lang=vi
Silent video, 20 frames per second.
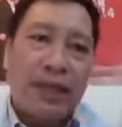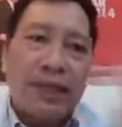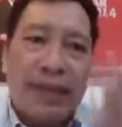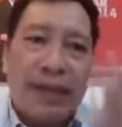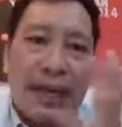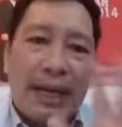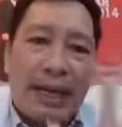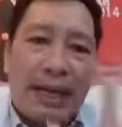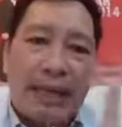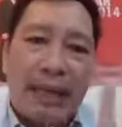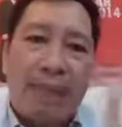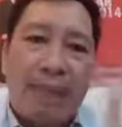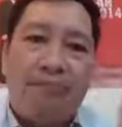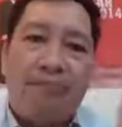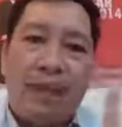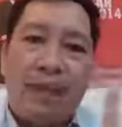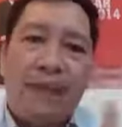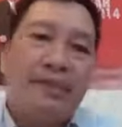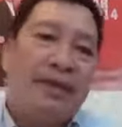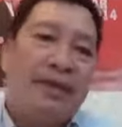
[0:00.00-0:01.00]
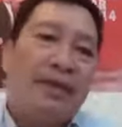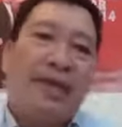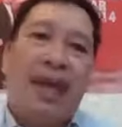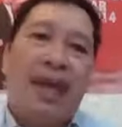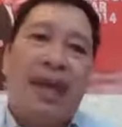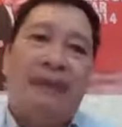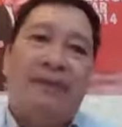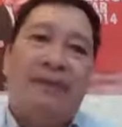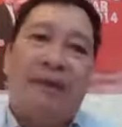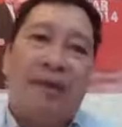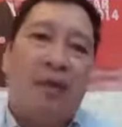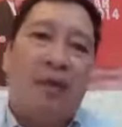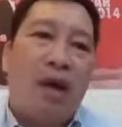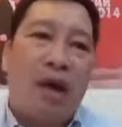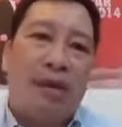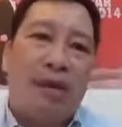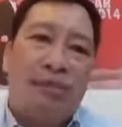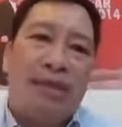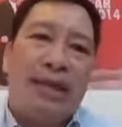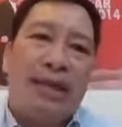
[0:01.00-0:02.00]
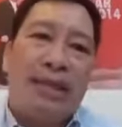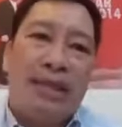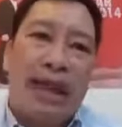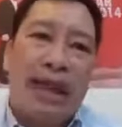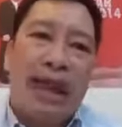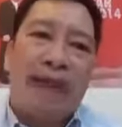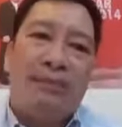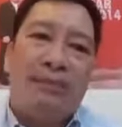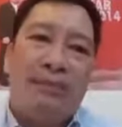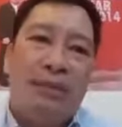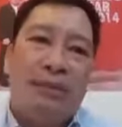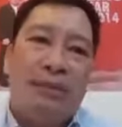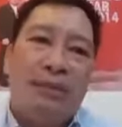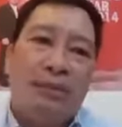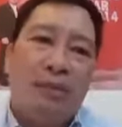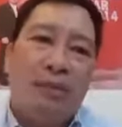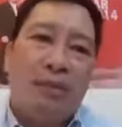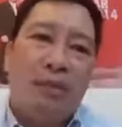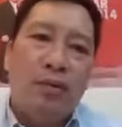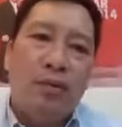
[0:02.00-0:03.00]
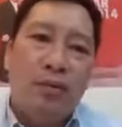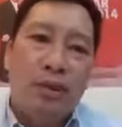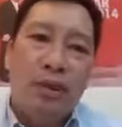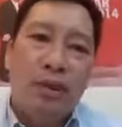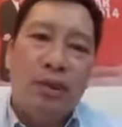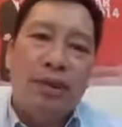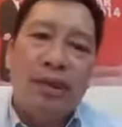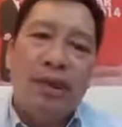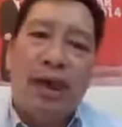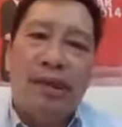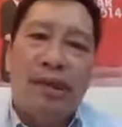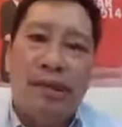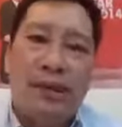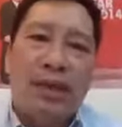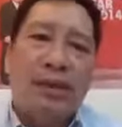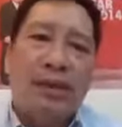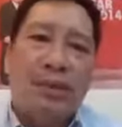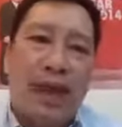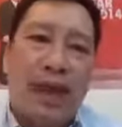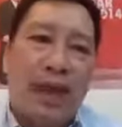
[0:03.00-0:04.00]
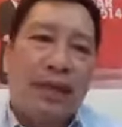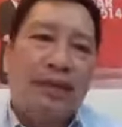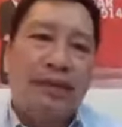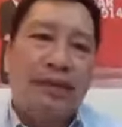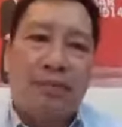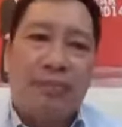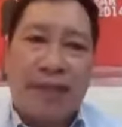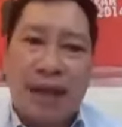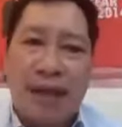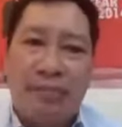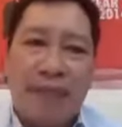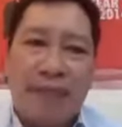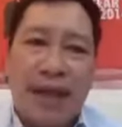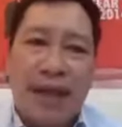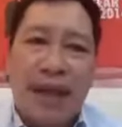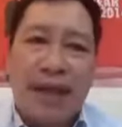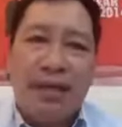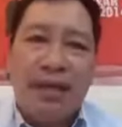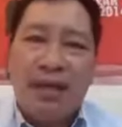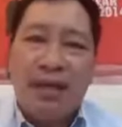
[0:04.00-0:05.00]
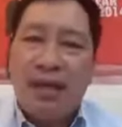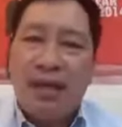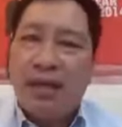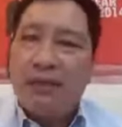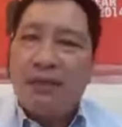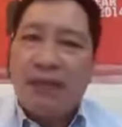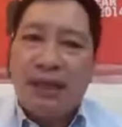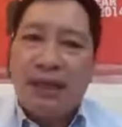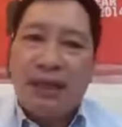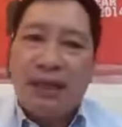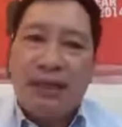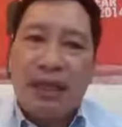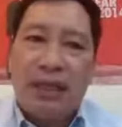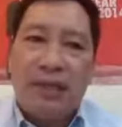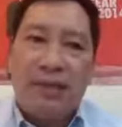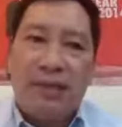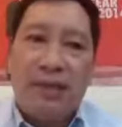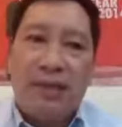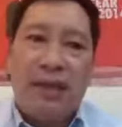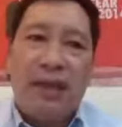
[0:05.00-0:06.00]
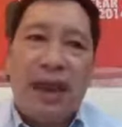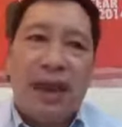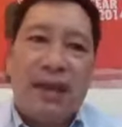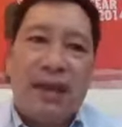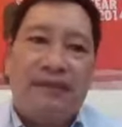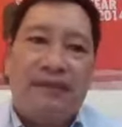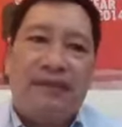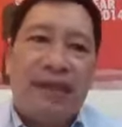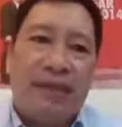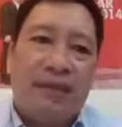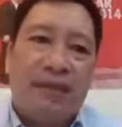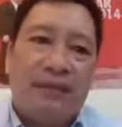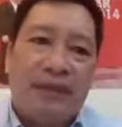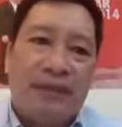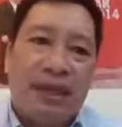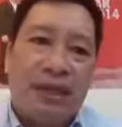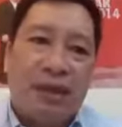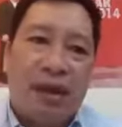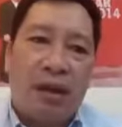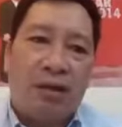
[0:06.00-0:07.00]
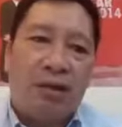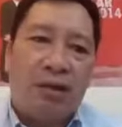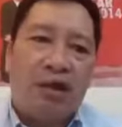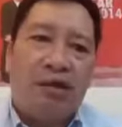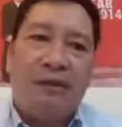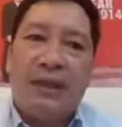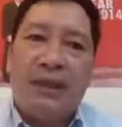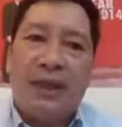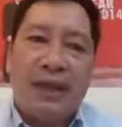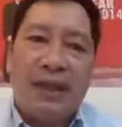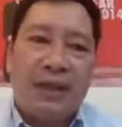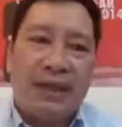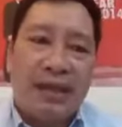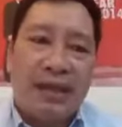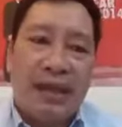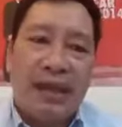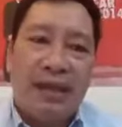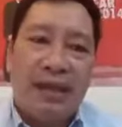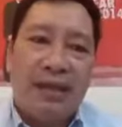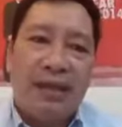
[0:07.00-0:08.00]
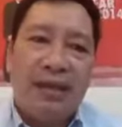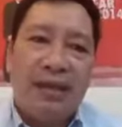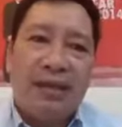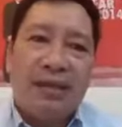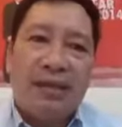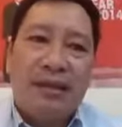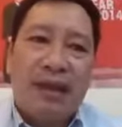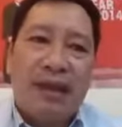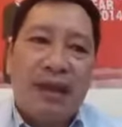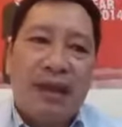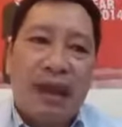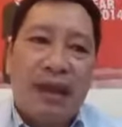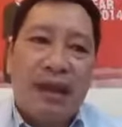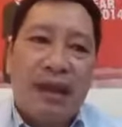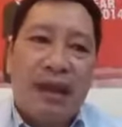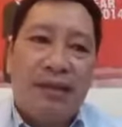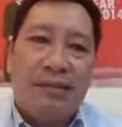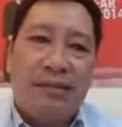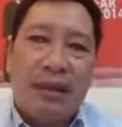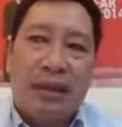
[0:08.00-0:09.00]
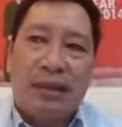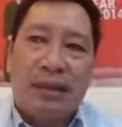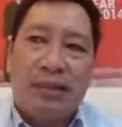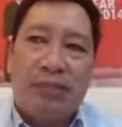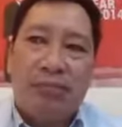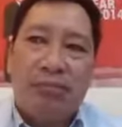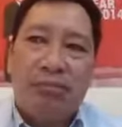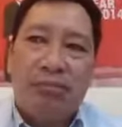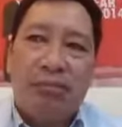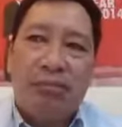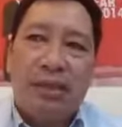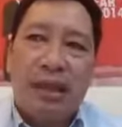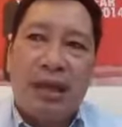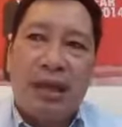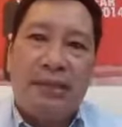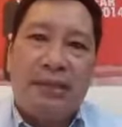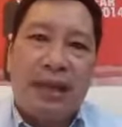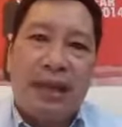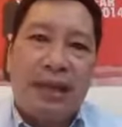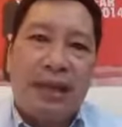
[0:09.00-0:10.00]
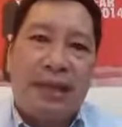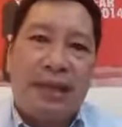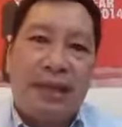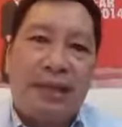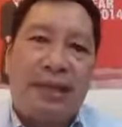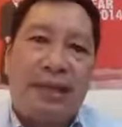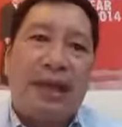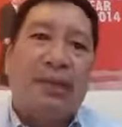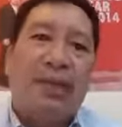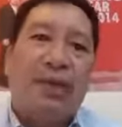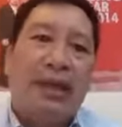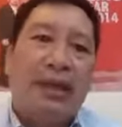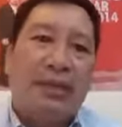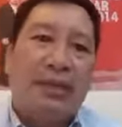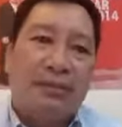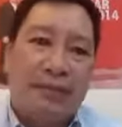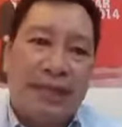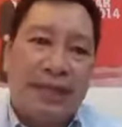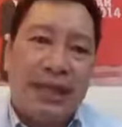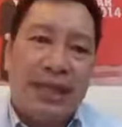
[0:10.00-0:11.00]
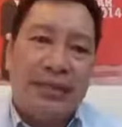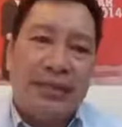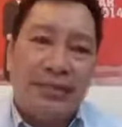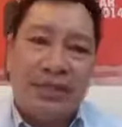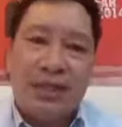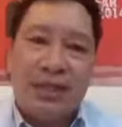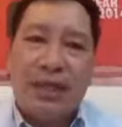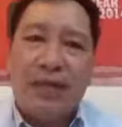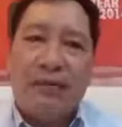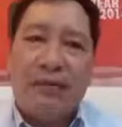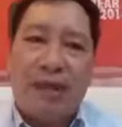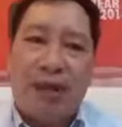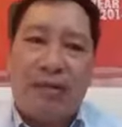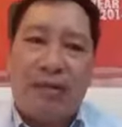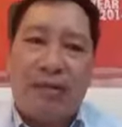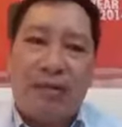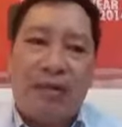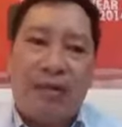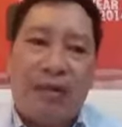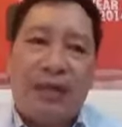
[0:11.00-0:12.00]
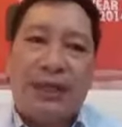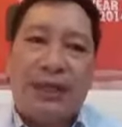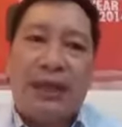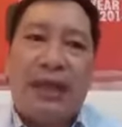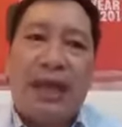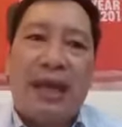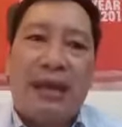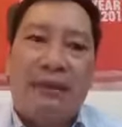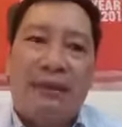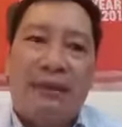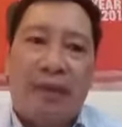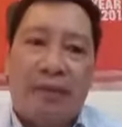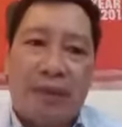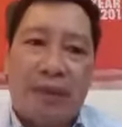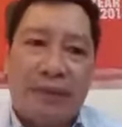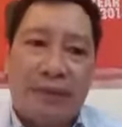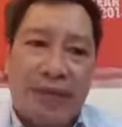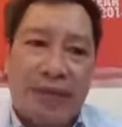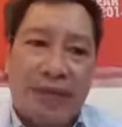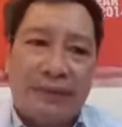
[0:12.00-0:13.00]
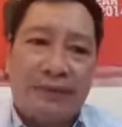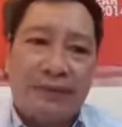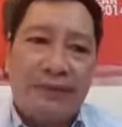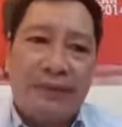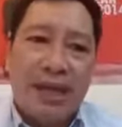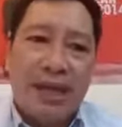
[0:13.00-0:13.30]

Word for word: Đây là năm cái vấn đề về khoa học làn da mà mình muốn nói với các bạn trong ngày hôm nay vì thời lượng có hạn và vì còn nhiều bệnh nhân chờ do đó là mình cũng à, phải giải quyết cái lượng bệnh nhân trước khi vào quay trở lại vào bệnh viện